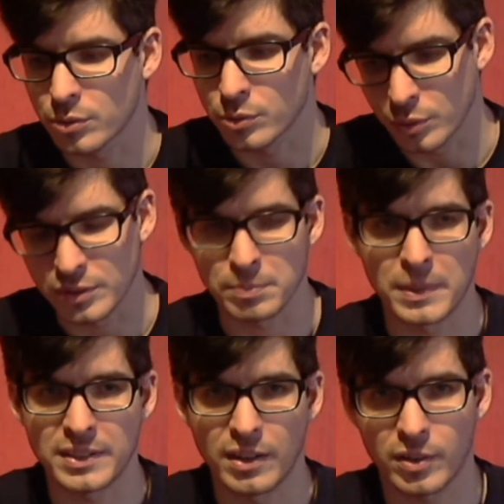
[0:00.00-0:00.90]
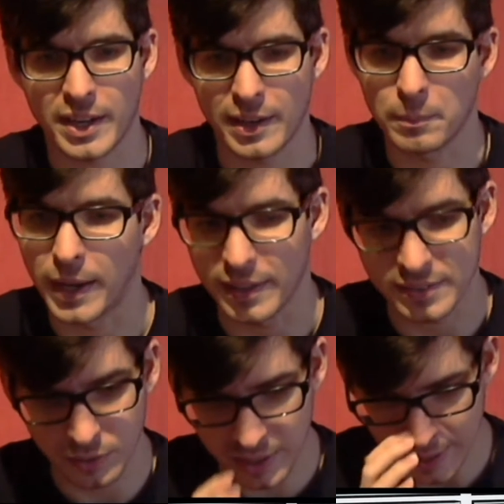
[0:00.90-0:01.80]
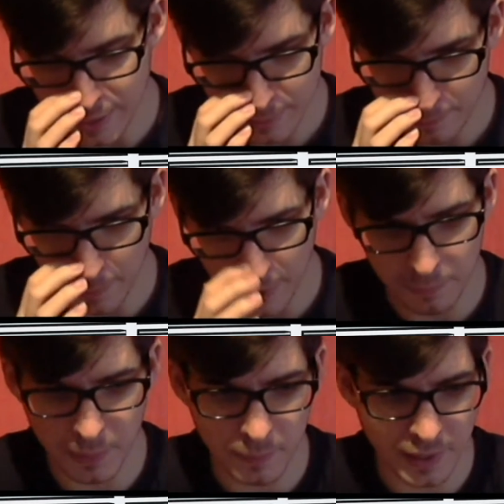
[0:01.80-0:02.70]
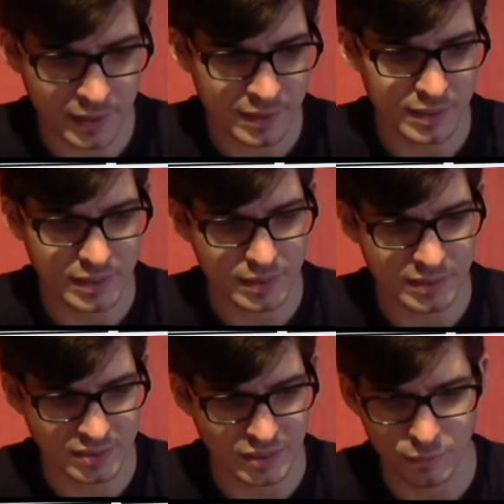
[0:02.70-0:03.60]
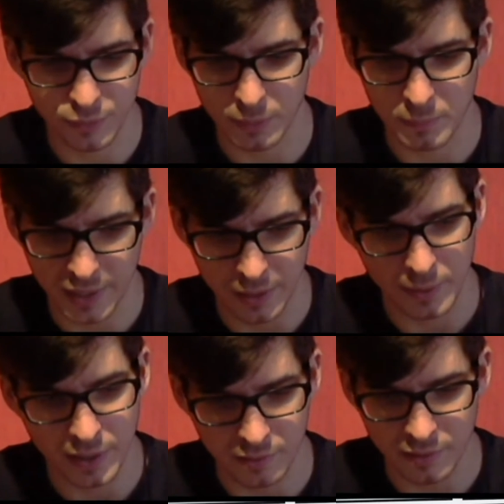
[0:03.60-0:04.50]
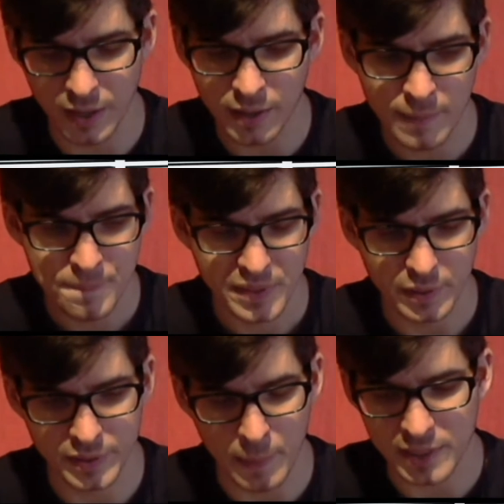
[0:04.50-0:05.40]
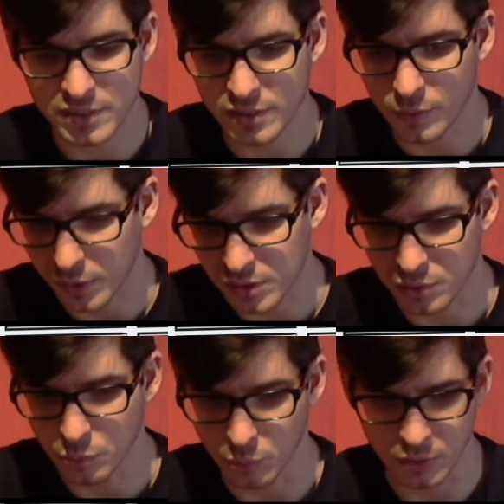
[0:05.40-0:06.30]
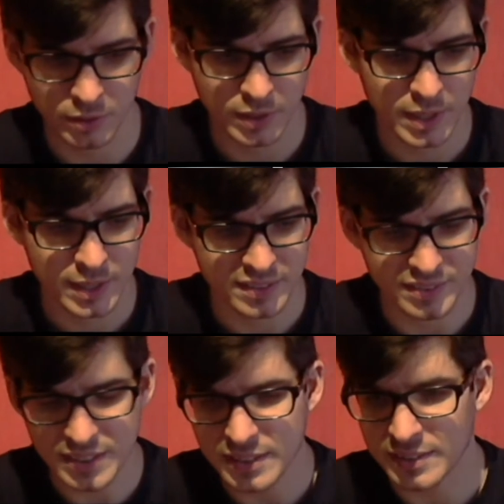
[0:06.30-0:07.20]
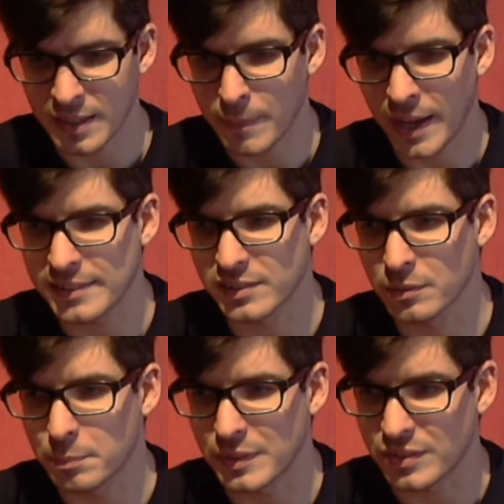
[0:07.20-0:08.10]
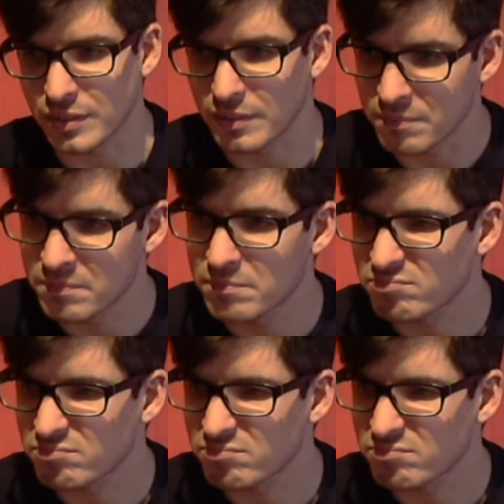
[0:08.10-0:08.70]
schützt man die auch gerne mal. Ist okay, macht man mal, ist sinnvoll meiner Meinung nach. Und er macht es auch wirklich gut. Sie ist aber halt so ein bisschen,